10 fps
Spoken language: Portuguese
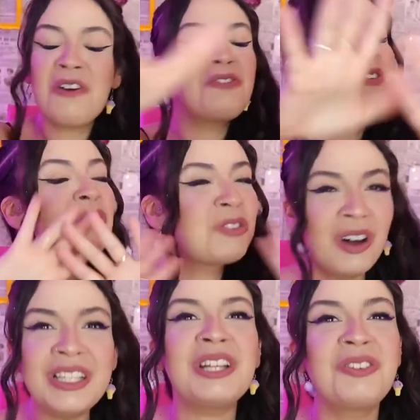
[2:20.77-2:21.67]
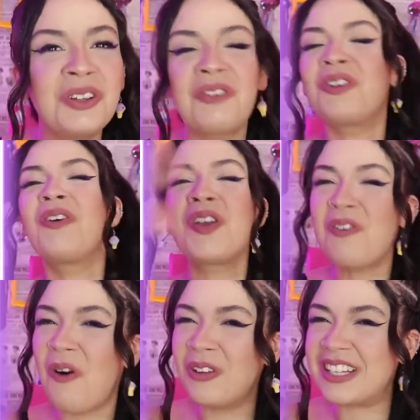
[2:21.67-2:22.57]
Eu fico toda toda quando eu
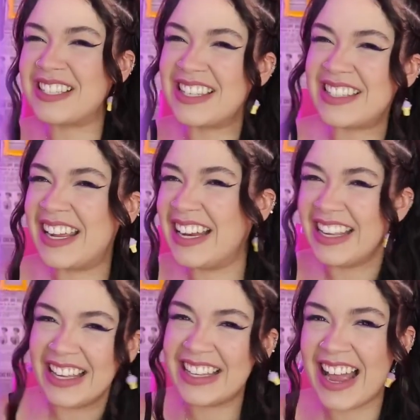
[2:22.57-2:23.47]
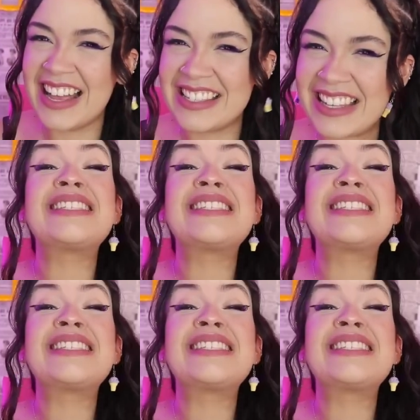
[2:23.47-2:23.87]
encontro as estrelinhas.